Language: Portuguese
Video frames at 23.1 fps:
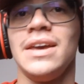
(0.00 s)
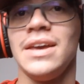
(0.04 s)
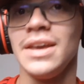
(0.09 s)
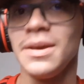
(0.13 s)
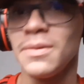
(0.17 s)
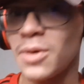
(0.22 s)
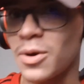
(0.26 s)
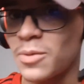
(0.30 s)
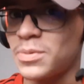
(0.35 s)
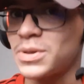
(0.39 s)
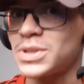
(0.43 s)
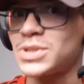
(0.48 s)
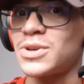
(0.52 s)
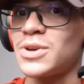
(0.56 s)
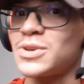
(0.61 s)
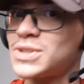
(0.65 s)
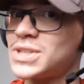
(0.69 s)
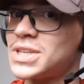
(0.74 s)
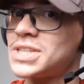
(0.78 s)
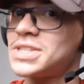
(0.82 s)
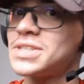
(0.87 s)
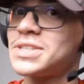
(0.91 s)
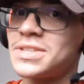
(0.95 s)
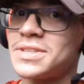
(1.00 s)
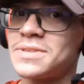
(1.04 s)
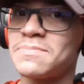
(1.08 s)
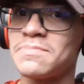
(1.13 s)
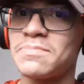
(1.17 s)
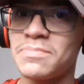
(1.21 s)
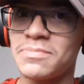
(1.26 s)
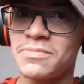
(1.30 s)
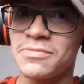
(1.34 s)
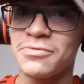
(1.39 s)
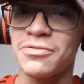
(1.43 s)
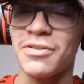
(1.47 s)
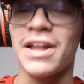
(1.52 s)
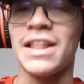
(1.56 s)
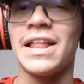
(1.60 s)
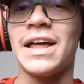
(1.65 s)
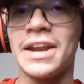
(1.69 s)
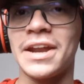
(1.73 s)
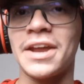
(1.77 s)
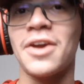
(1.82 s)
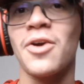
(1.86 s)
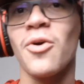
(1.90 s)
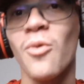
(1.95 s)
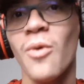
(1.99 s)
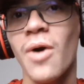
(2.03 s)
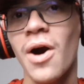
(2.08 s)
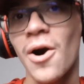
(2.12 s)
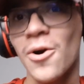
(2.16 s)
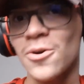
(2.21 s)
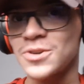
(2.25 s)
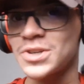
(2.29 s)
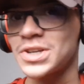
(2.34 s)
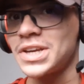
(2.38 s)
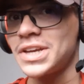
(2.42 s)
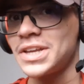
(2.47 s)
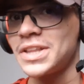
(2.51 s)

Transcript: E bom, pessoal, vocês falarem que o áudio